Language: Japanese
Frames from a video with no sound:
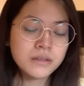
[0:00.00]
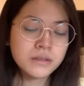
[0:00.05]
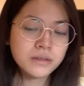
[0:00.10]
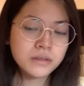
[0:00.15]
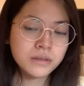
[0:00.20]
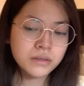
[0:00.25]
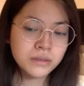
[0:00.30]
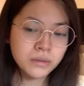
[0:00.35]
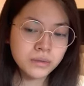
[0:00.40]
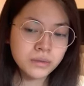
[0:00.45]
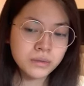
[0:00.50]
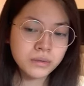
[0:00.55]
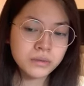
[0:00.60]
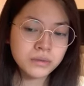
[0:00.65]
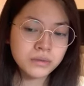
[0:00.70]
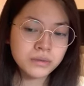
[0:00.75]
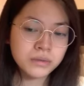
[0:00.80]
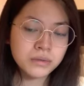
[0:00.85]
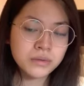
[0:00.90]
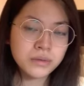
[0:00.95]

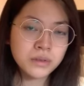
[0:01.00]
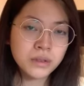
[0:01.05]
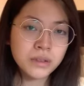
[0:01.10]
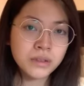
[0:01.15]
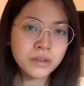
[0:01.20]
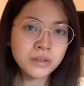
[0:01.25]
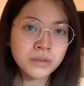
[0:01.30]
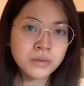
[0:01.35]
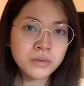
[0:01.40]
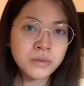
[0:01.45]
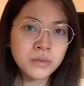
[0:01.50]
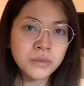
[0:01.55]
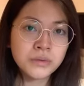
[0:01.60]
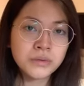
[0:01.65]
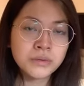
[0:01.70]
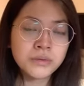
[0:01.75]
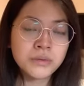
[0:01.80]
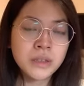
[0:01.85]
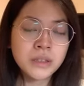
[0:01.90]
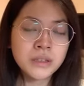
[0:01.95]
そうなんかすごい
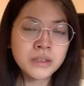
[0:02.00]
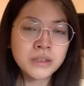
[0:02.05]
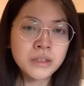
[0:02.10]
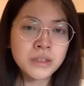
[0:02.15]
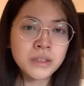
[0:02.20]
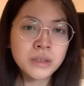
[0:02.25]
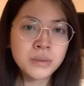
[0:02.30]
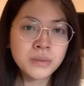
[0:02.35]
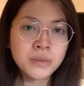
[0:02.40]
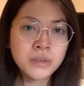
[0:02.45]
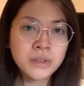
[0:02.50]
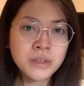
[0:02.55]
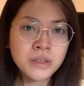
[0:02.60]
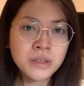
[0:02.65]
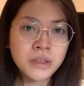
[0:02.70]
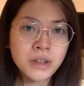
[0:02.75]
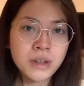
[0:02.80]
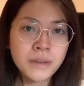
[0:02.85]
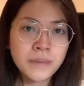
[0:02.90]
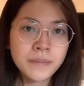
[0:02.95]
不安な気持ち
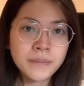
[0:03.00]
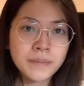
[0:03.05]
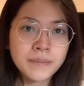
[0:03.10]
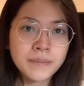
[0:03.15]
が